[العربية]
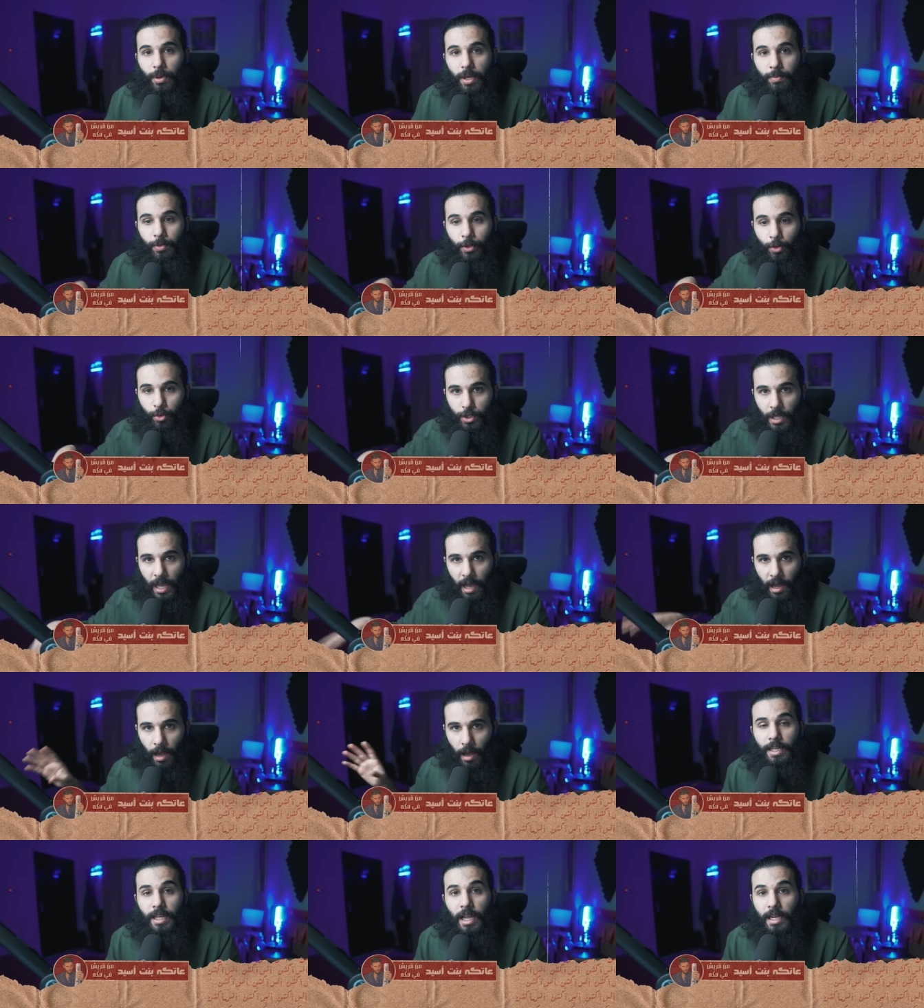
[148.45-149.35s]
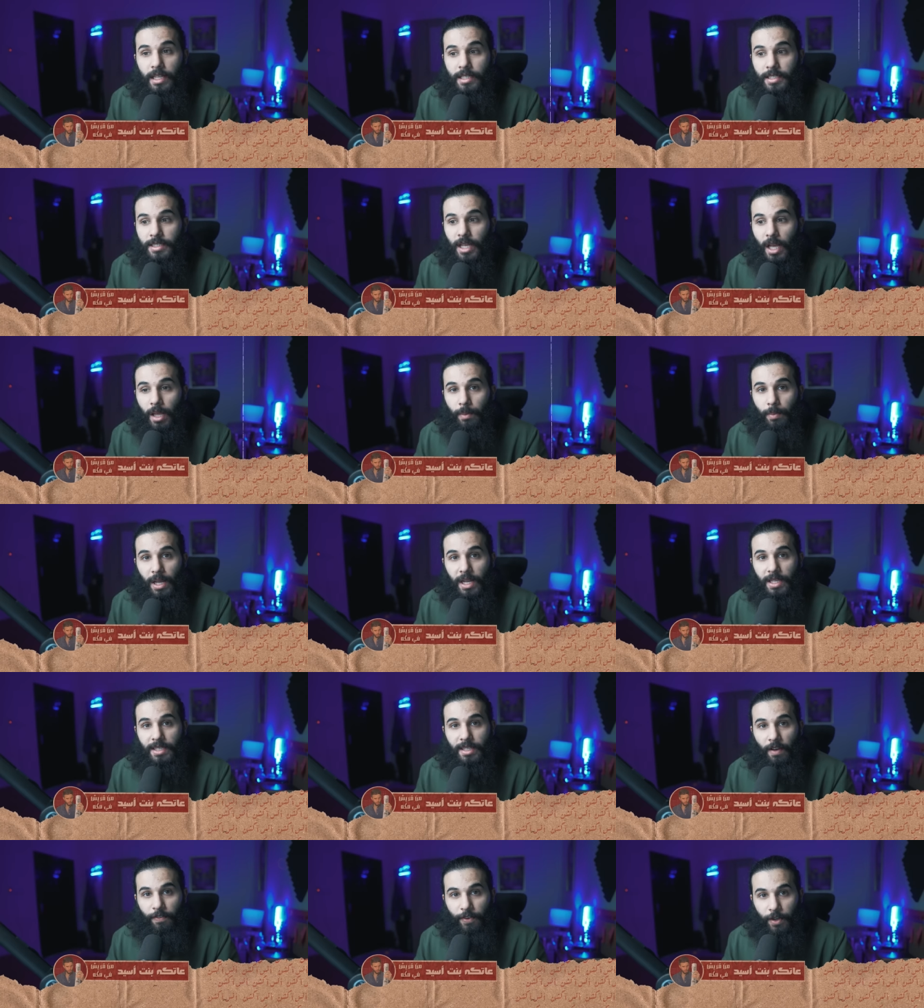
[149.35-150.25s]
ابن داع هي اللي
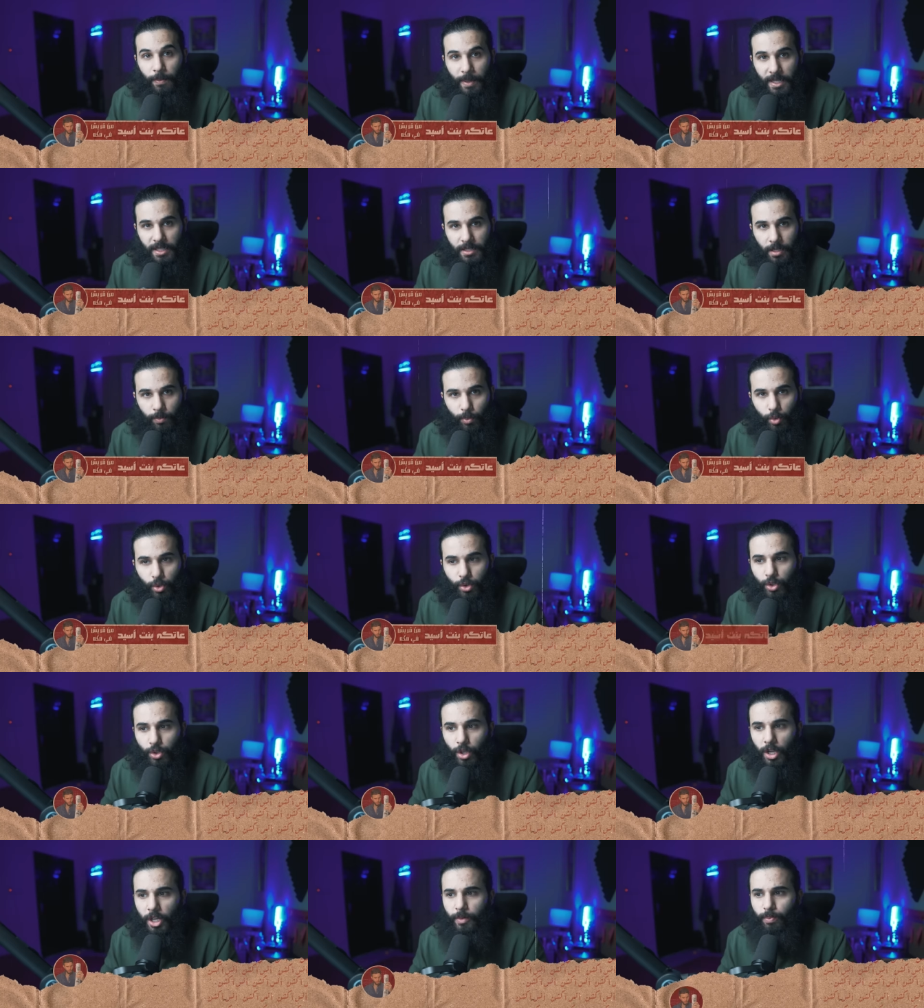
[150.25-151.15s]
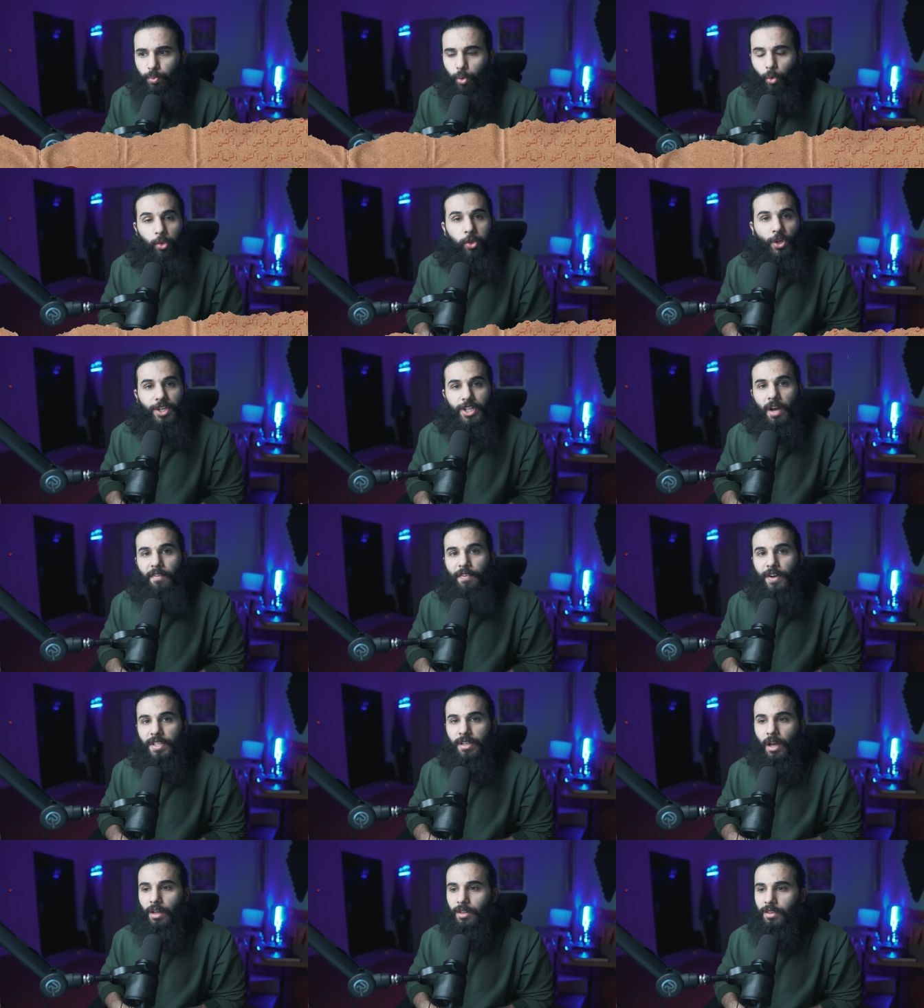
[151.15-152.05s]
استقبلته في بيت المطلب
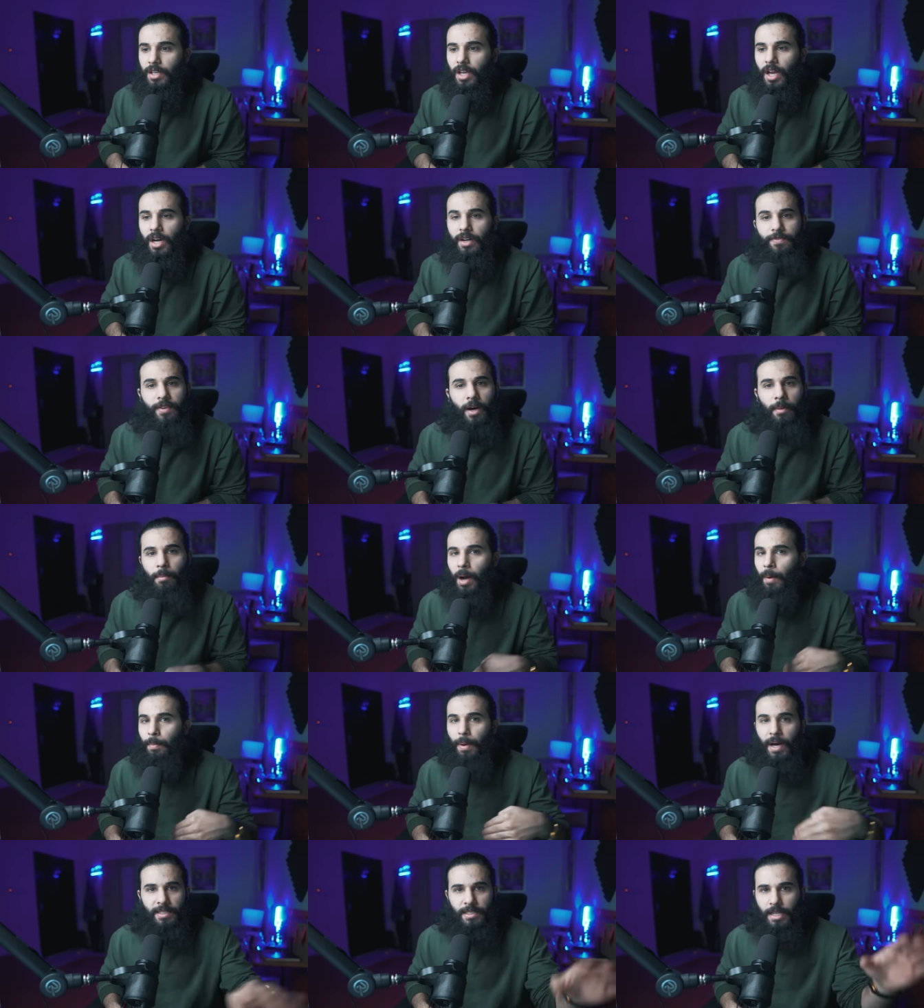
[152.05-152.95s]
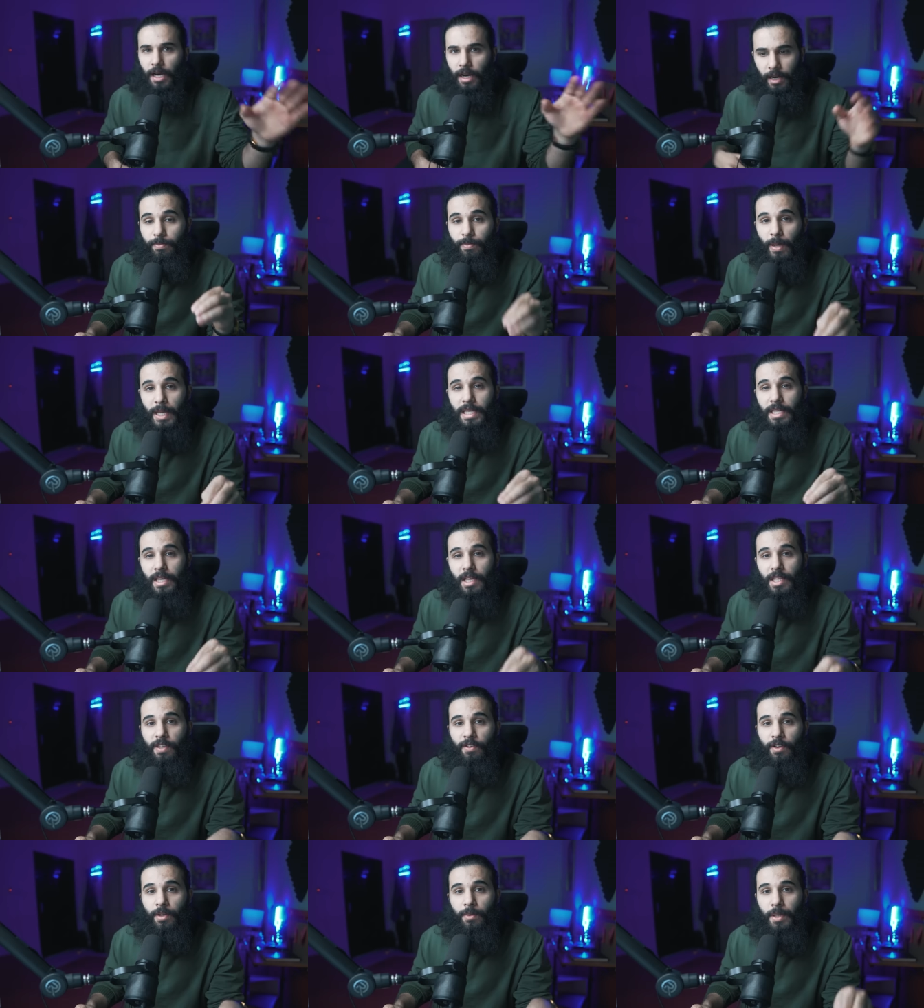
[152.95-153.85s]
وضيفته ضيافة ما بعدها في
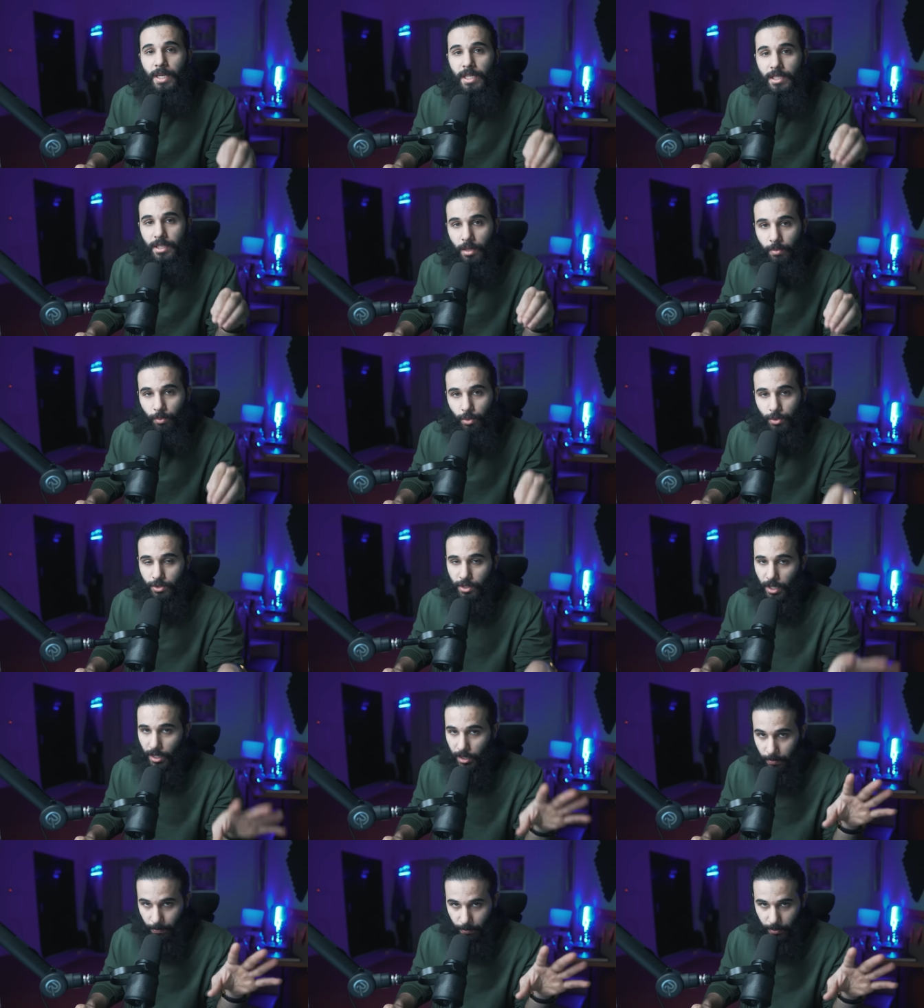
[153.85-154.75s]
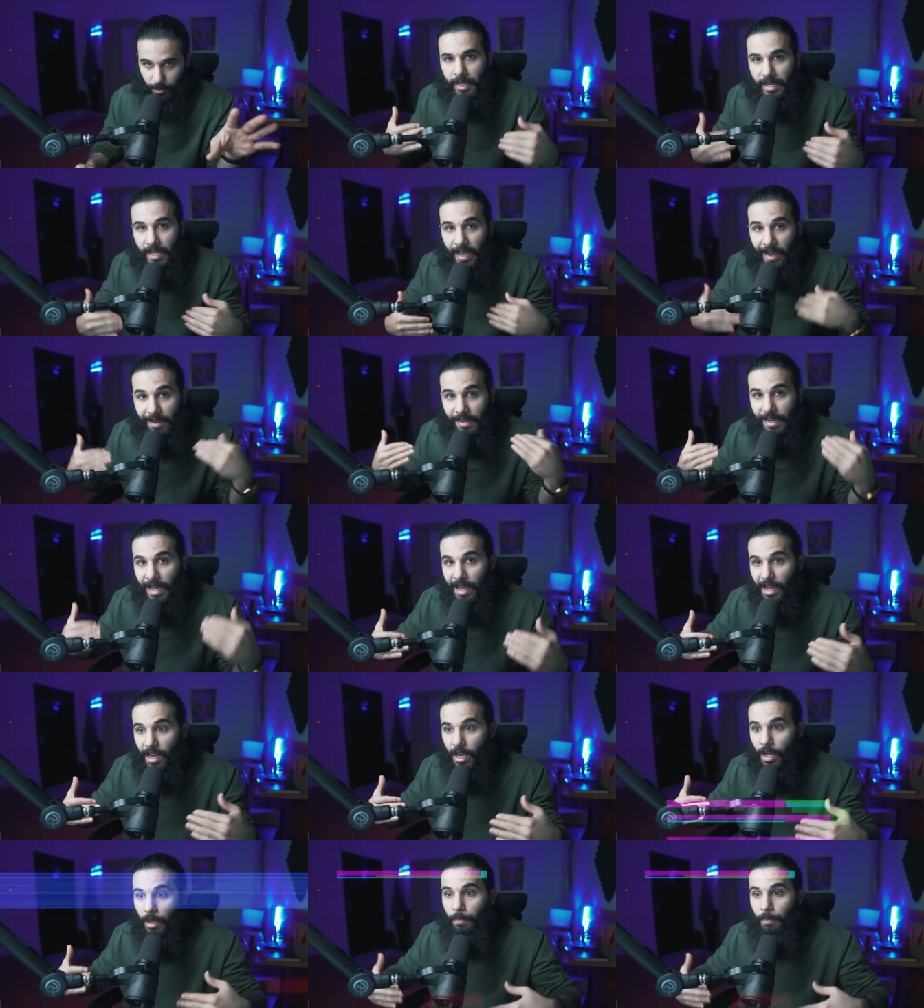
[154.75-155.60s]
بيت في بيت المطلب ومن هناك